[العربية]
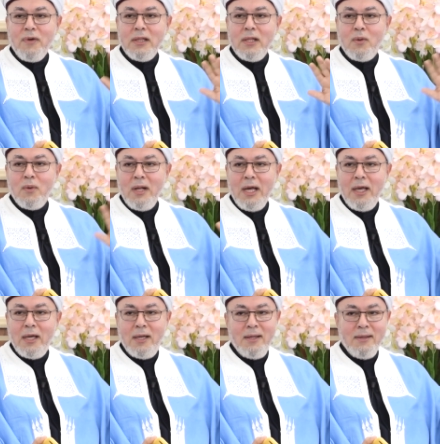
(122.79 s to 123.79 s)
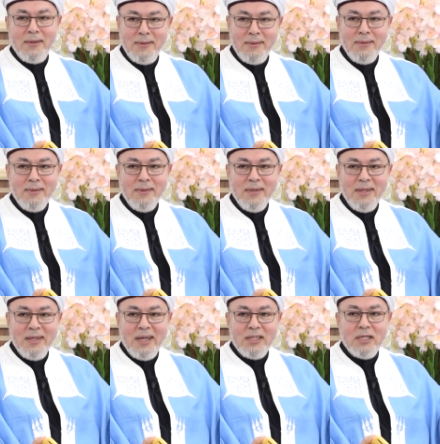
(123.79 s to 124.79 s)
عندك كل حاجه
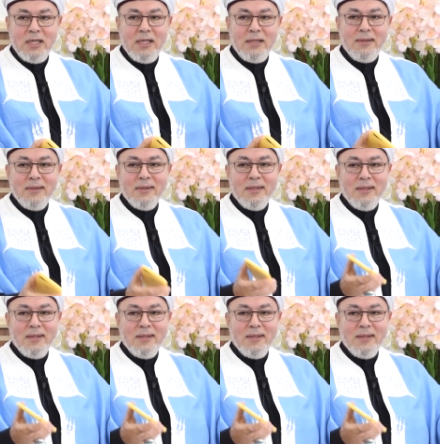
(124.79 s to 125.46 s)
عشان